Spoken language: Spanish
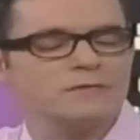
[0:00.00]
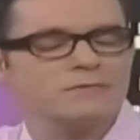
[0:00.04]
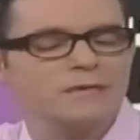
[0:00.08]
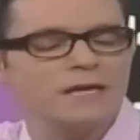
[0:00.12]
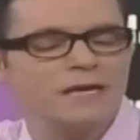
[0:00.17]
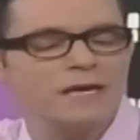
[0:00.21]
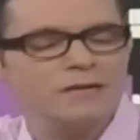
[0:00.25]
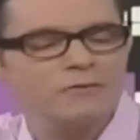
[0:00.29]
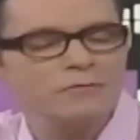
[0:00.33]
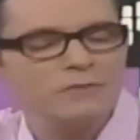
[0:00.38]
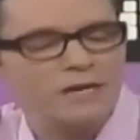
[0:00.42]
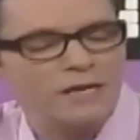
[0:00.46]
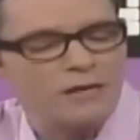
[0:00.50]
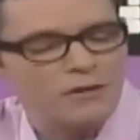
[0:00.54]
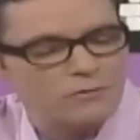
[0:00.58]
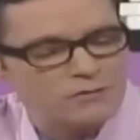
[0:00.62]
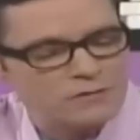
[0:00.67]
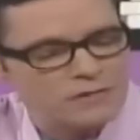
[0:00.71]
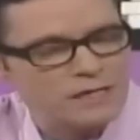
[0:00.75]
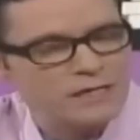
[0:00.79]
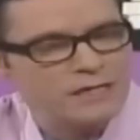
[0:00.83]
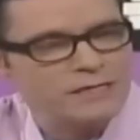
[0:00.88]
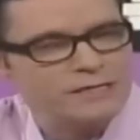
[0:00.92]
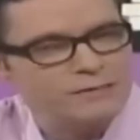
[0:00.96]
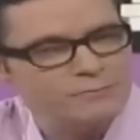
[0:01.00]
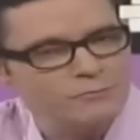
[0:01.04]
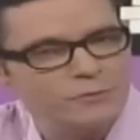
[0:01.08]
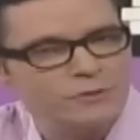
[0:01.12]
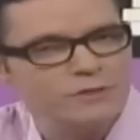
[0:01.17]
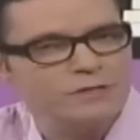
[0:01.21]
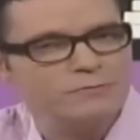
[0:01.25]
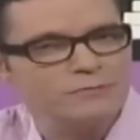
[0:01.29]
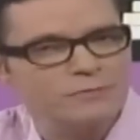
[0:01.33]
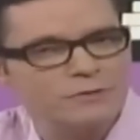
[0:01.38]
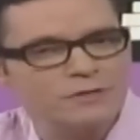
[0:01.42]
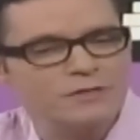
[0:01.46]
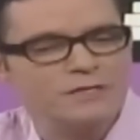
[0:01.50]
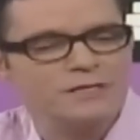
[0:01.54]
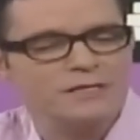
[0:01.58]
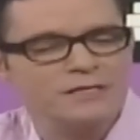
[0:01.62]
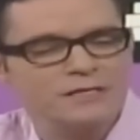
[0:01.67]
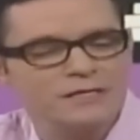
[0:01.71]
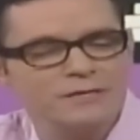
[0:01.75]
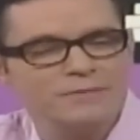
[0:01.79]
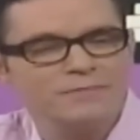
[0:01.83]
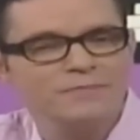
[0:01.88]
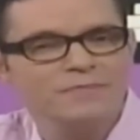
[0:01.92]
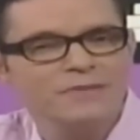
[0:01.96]
Hay una cosa que es muy
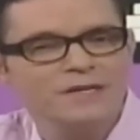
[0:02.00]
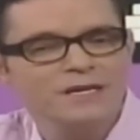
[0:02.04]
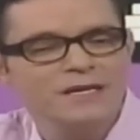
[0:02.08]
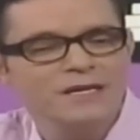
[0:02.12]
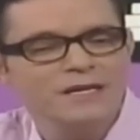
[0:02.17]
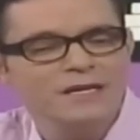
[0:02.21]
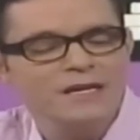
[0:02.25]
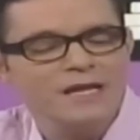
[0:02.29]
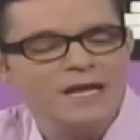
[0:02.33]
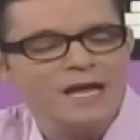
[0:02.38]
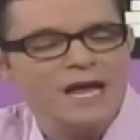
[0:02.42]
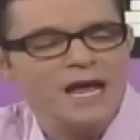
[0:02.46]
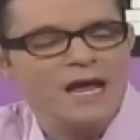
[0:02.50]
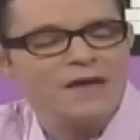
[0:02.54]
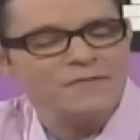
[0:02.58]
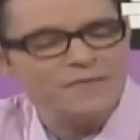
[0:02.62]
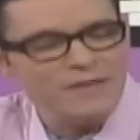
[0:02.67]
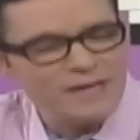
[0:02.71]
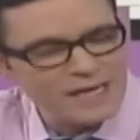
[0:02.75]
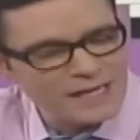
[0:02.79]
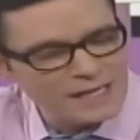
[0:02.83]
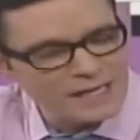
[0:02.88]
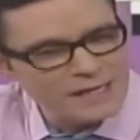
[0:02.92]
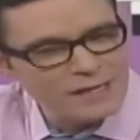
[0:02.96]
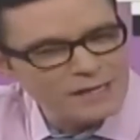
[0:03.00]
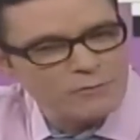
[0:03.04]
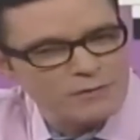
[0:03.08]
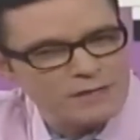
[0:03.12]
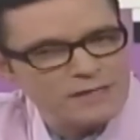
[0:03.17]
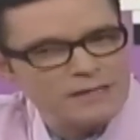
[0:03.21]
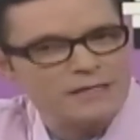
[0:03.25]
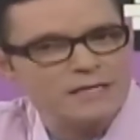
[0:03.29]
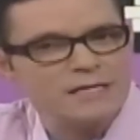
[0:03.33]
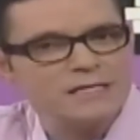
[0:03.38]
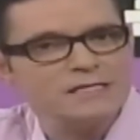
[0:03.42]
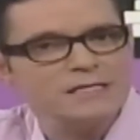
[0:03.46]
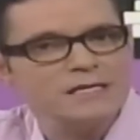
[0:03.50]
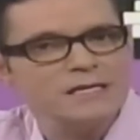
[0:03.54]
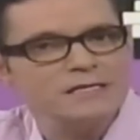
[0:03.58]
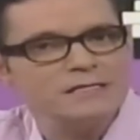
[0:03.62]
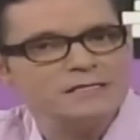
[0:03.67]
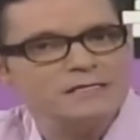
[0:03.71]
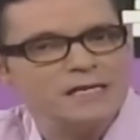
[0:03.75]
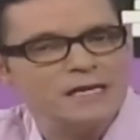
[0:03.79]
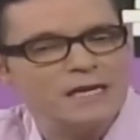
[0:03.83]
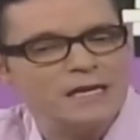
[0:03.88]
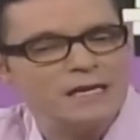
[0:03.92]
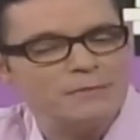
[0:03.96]
importante. A final de cuentas,
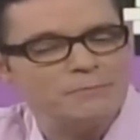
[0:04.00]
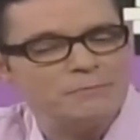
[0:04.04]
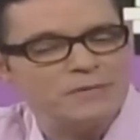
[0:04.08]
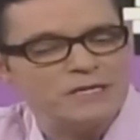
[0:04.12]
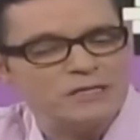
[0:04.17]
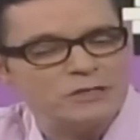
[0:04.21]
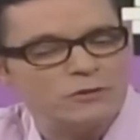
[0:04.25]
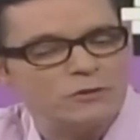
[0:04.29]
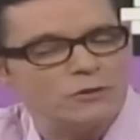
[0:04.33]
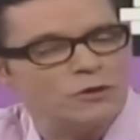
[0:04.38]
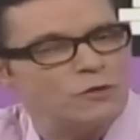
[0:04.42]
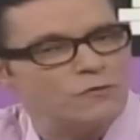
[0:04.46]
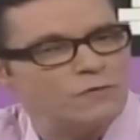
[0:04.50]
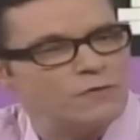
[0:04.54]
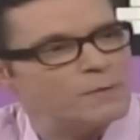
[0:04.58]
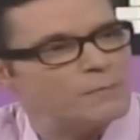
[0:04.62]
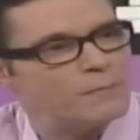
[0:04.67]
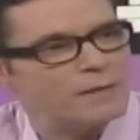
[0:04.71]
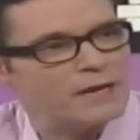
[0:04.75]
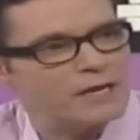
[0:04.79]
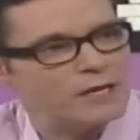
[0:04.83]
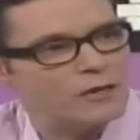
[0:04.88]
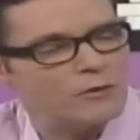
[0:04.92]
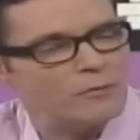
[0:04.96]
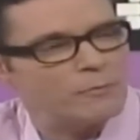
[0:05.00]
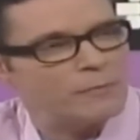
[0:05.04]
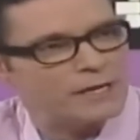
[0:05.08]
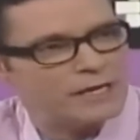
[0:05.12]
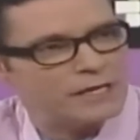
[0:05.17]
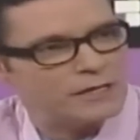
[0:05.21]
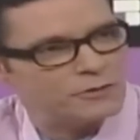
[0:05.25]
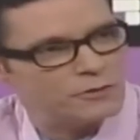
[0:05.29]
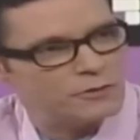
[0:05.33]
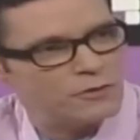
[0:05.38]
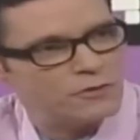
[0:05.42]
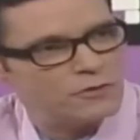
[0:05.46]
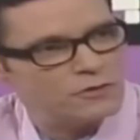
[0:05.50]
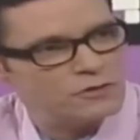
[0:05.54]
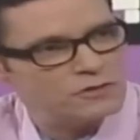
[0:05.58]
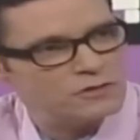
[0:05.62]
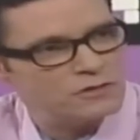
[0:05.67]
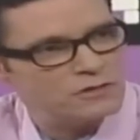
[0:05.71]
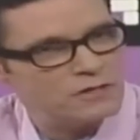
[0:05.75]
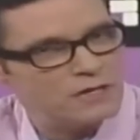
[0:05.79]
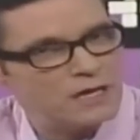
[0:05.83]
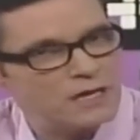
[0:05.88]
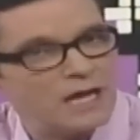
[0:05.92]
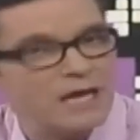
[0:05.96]
si el piso no fue parejo para todos,
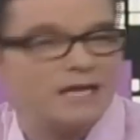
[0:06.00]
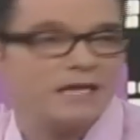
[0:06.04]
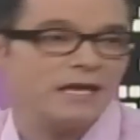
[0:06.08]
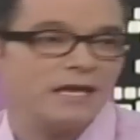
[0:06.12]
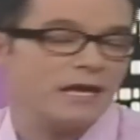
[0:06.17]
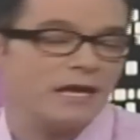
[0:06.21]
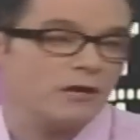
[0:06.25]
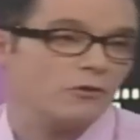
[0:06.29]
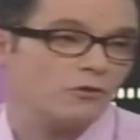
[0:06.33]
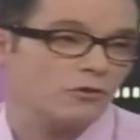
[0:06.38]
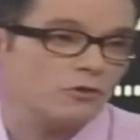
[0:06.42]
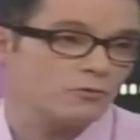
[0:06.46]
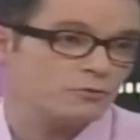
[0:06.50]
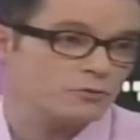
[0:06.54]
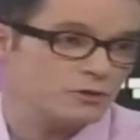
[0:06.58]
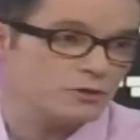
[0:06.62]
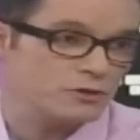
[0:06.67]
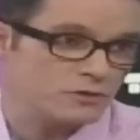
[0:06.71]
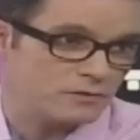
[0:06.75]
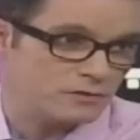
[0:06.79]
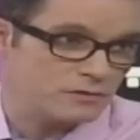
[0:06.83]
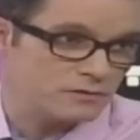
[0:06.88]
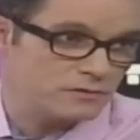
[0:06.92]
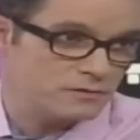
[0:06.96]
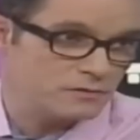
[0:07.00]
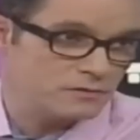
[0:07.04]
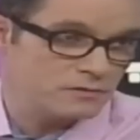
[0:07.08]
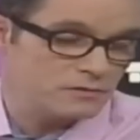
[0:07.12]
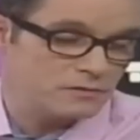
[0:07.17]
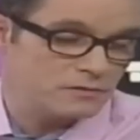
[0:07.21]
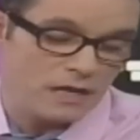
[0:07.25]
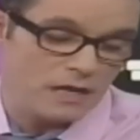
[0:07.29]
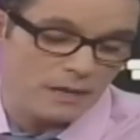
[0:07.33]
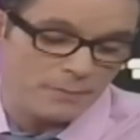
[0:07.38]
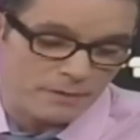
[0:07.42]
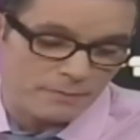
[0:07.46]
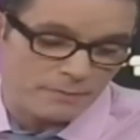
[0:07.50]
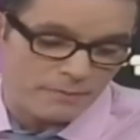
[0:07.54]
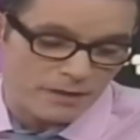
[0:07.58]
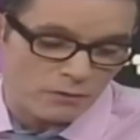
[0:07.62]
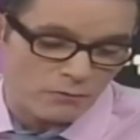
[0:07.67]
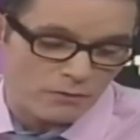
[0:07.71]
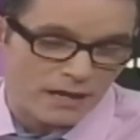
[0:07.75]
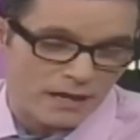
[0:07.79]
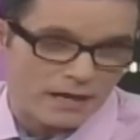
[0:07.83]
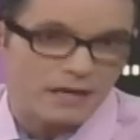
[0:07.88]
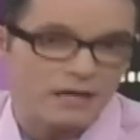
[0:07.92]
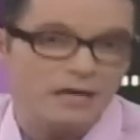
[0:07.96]
ahí hay corrupción. Por supuesto. En primer
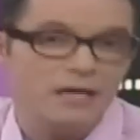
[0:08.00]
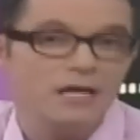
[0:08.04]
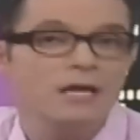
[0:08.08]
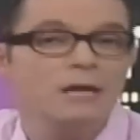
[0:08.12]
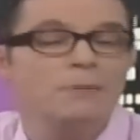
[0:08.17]
lugar.